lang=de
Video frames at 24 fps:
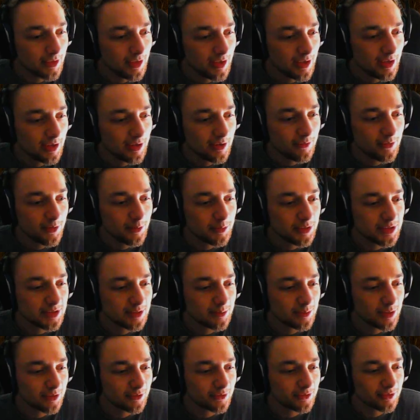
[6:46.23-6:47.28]
Äh, wenn mich
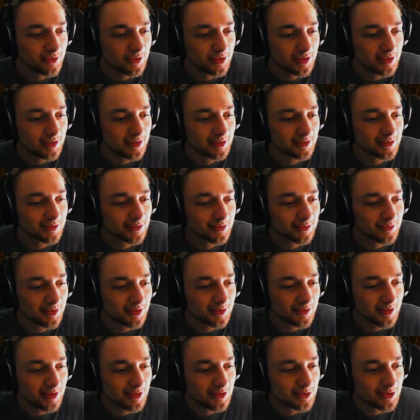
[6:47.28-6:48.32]
jemand fragt,
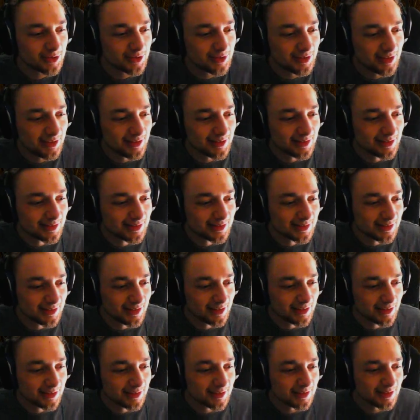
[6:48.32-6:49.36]
was ein Student ist,
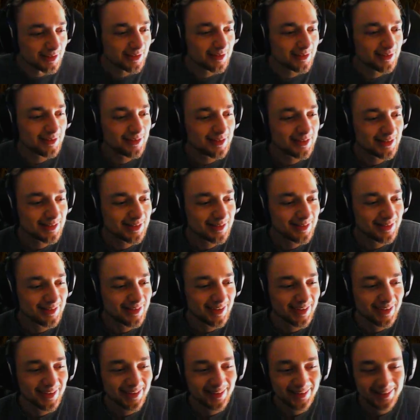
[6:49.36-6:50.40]
sage ich, wir sind
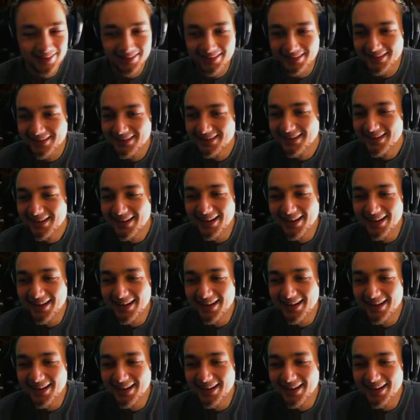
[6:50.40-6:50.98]
Harzer.